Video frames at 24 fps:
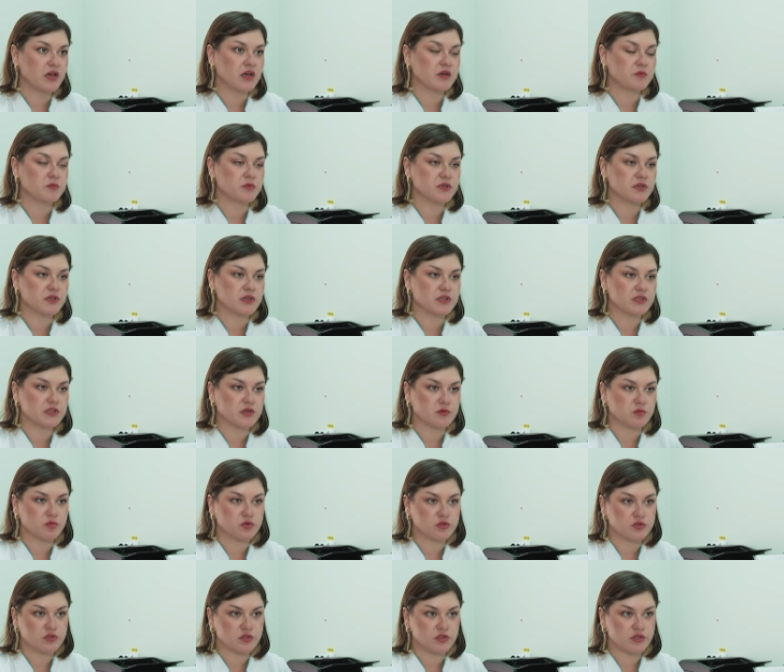Мы
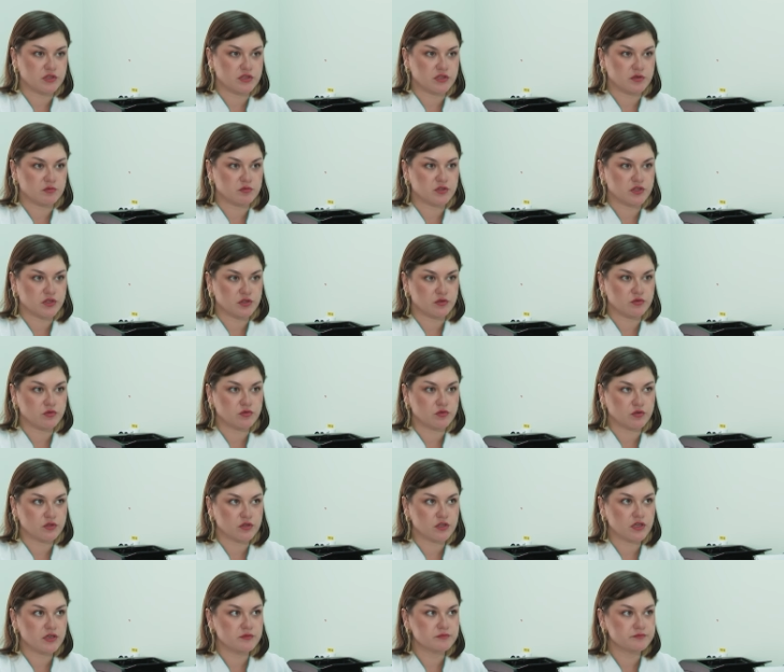отработали там три
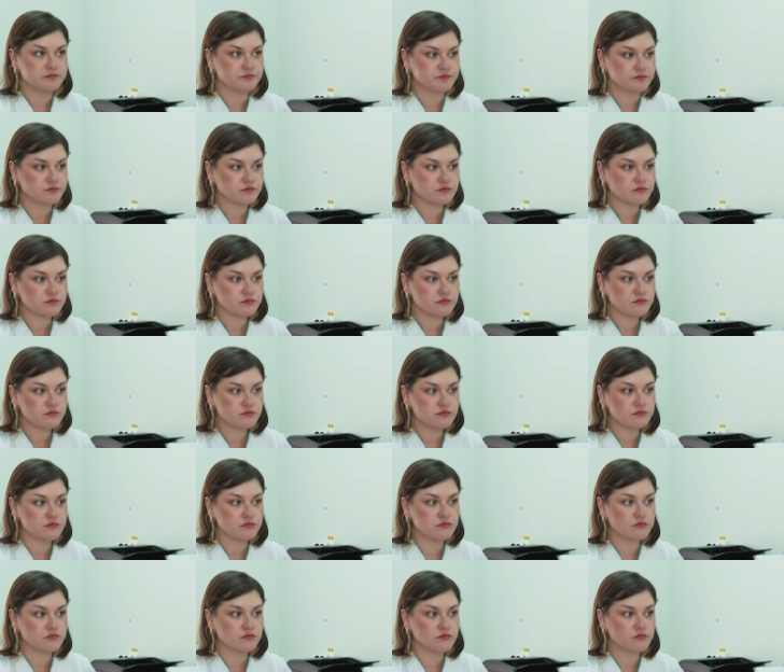года –
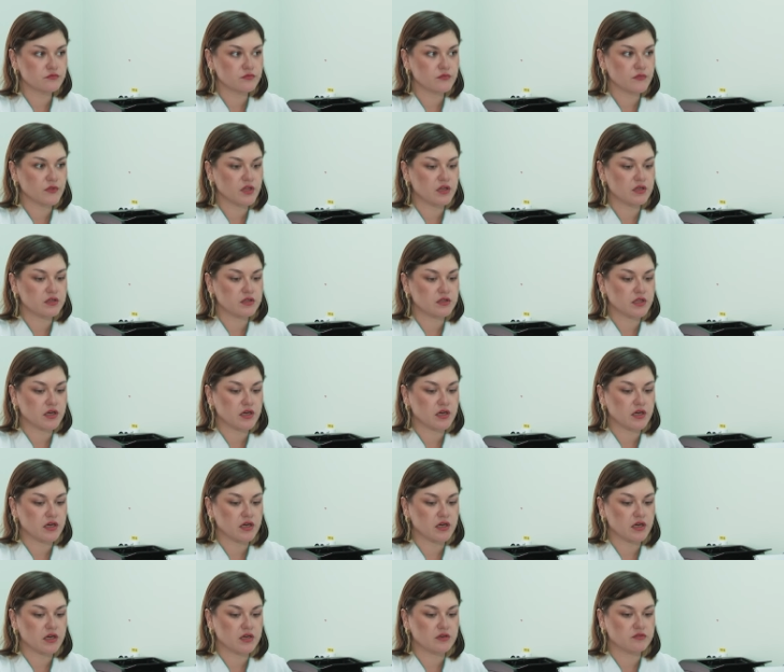
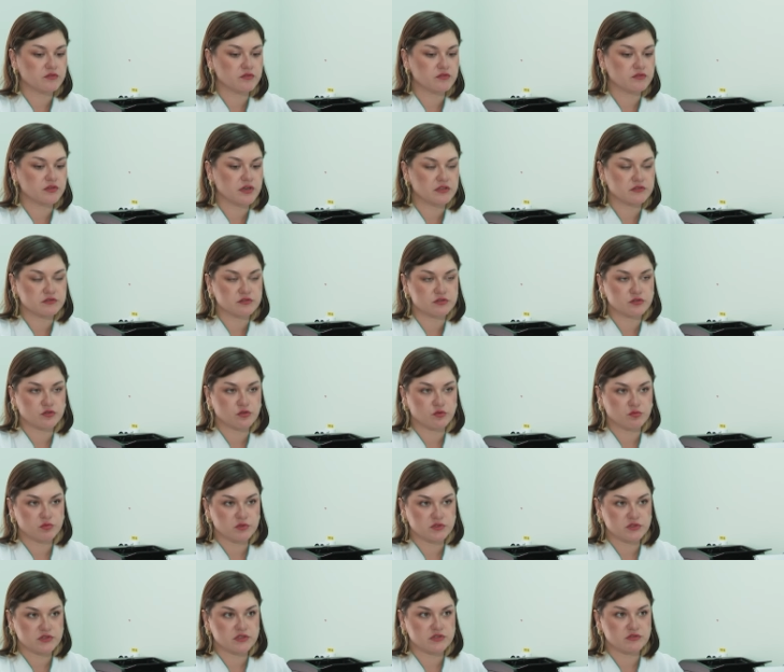так как в Ивановской
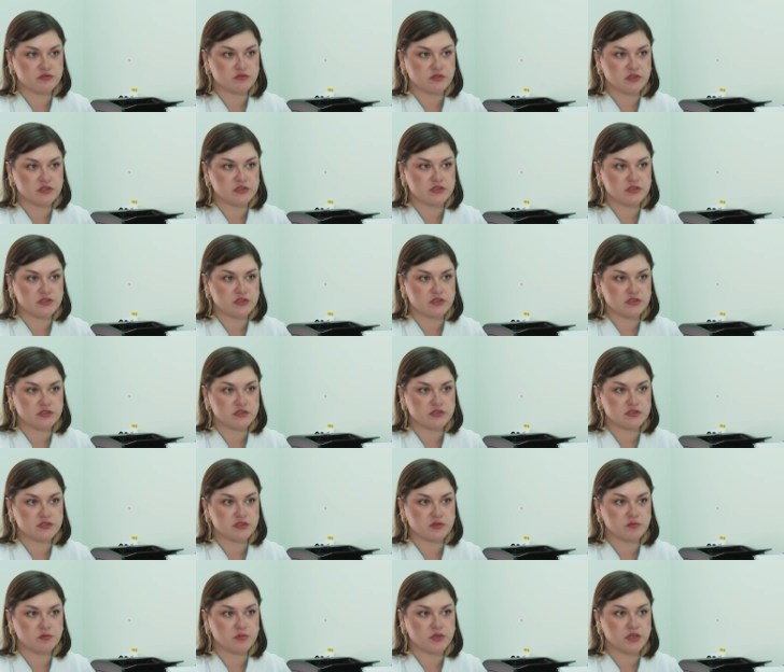области
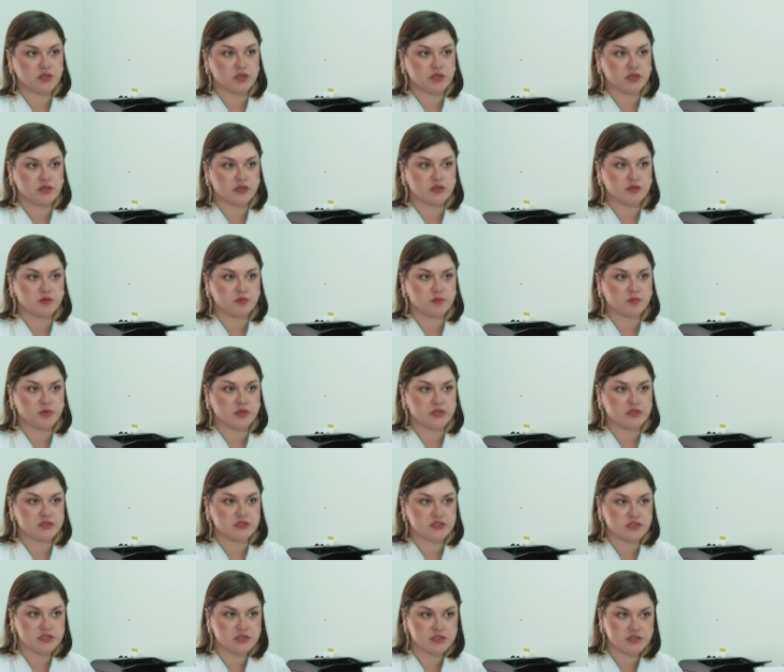вводились меры
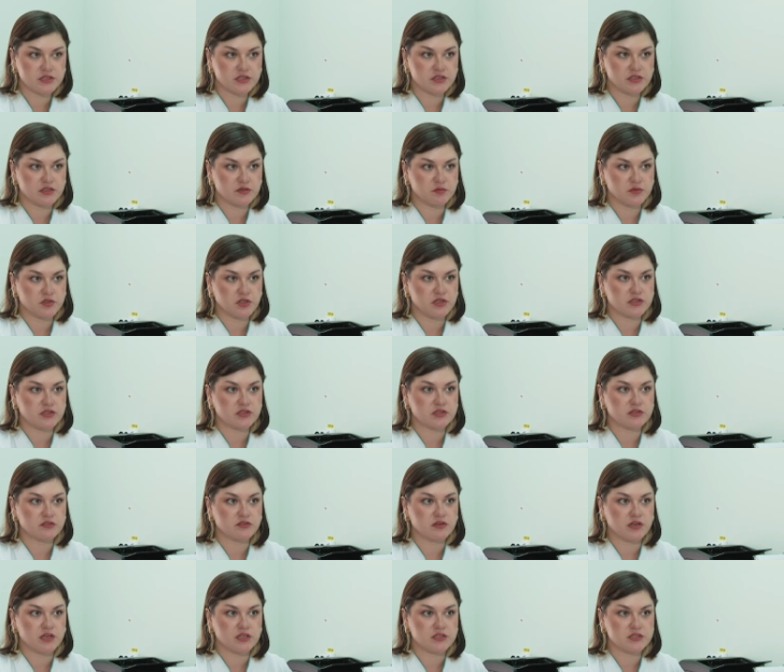поддержки для
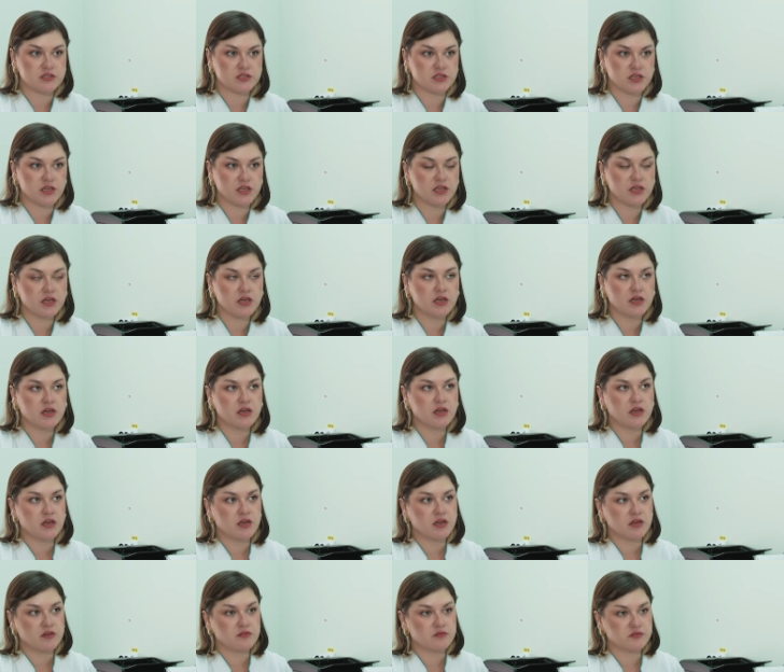молодых врачей,
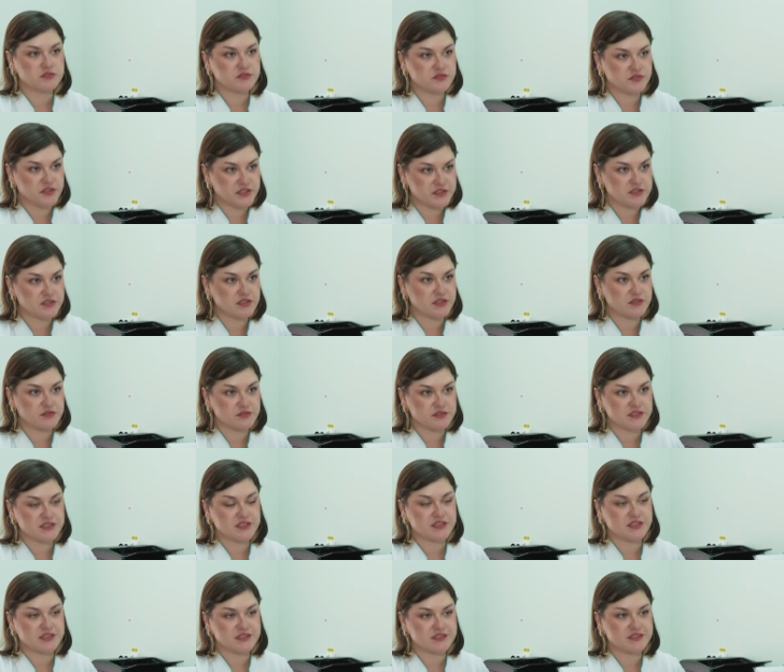взвесили
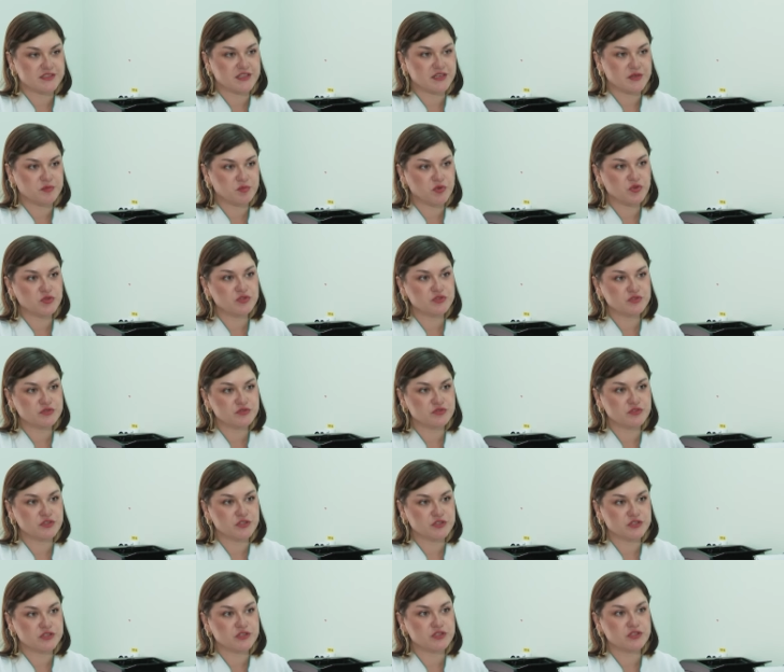все за и против и
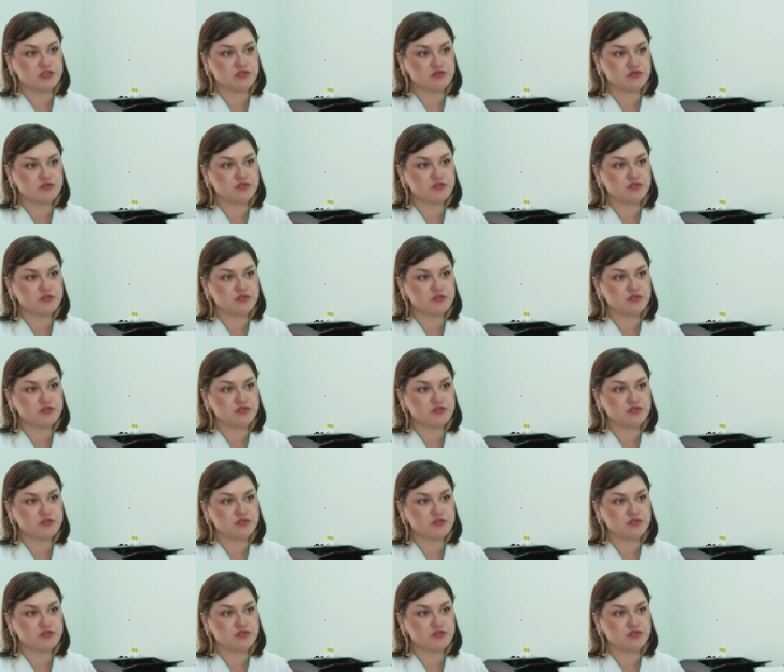решили